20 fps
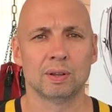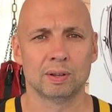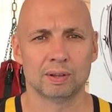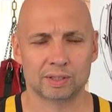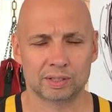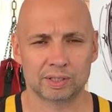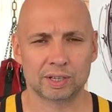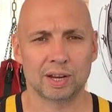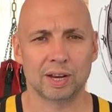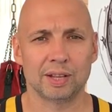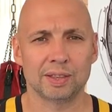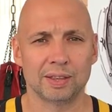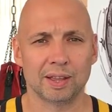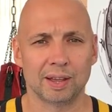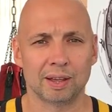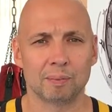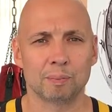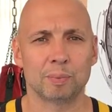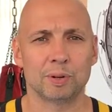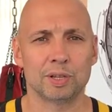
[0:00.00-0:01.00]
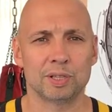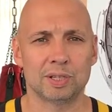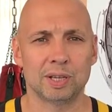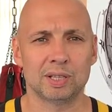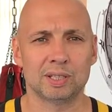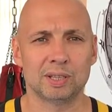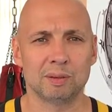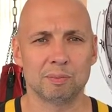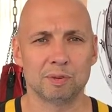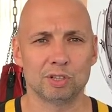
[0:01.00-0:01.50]
Цель одна –
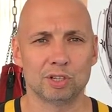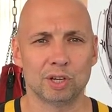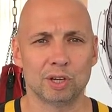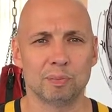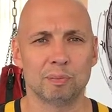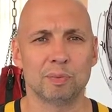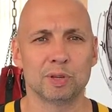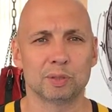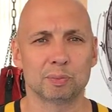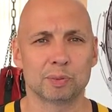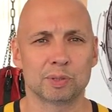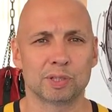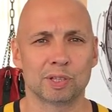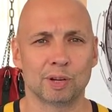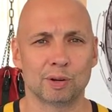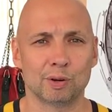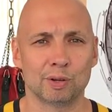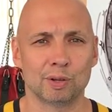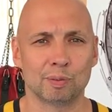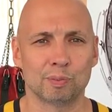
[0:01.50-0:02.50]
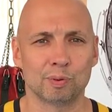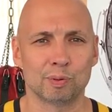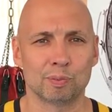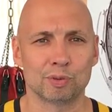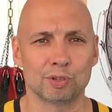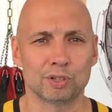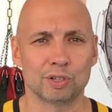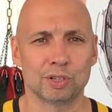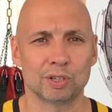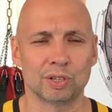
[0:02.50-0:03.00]
присесть на мяче без посторонней
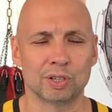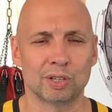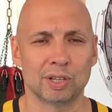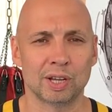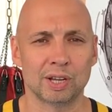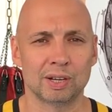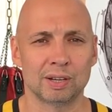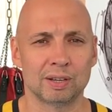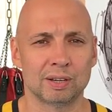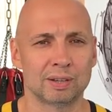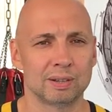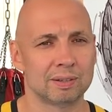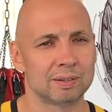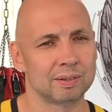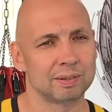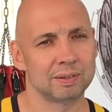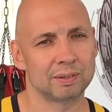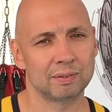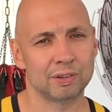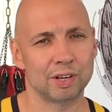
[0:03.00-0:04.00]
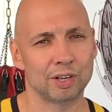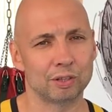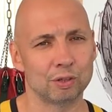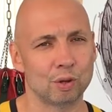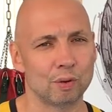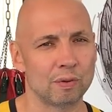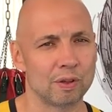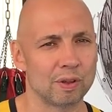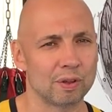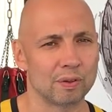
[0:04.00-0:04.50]
помощи. Итак, вы
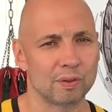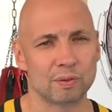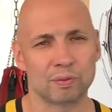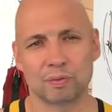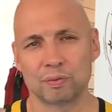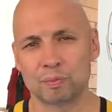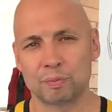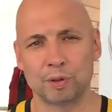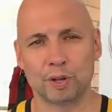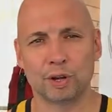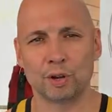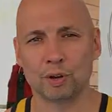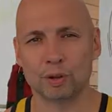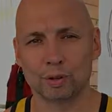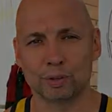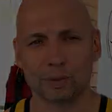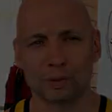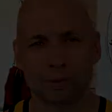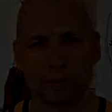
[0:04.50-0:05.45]
готовы? Вперед!